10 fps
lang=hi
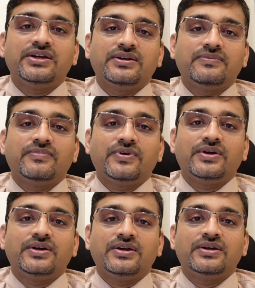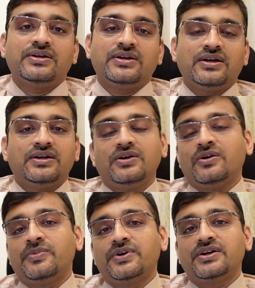कि क्या ये
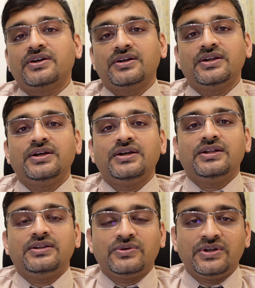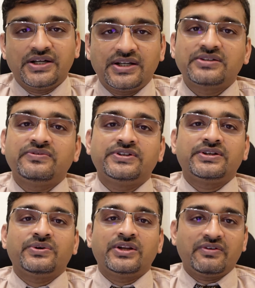ऑपरेशन जो लेटेस्ट
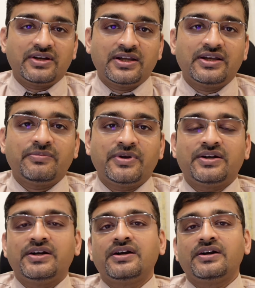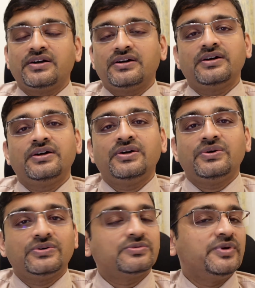विजिट होने वाला है आपके अटेंडेंट का
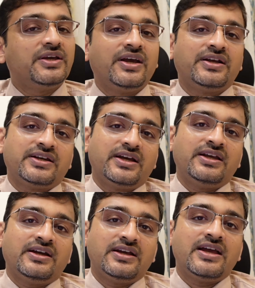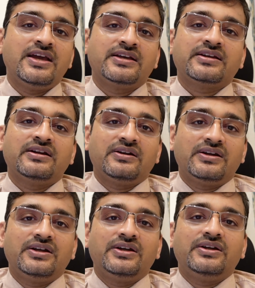उसमें किया जाए या ये एक साल
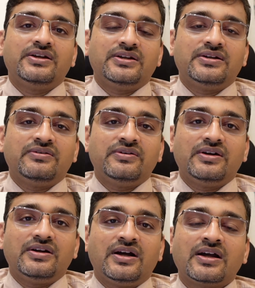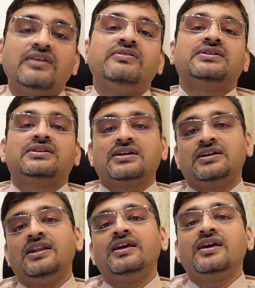अगले विजिट तक
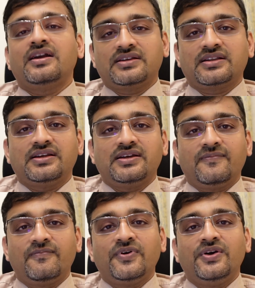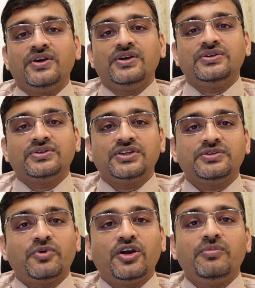डिले किया जा सकता है सो so, इस
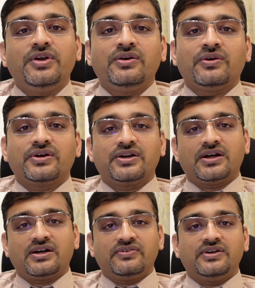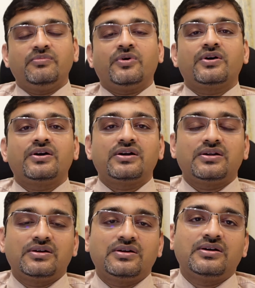पॉइंट में डॉक्टर का काफ़ी इम्पोर्टेंट
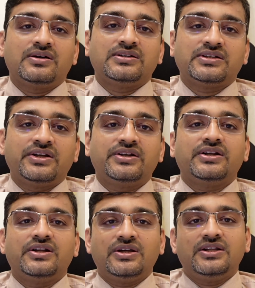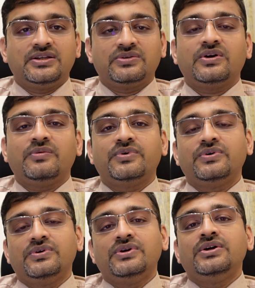सजेशन है जिसको आपको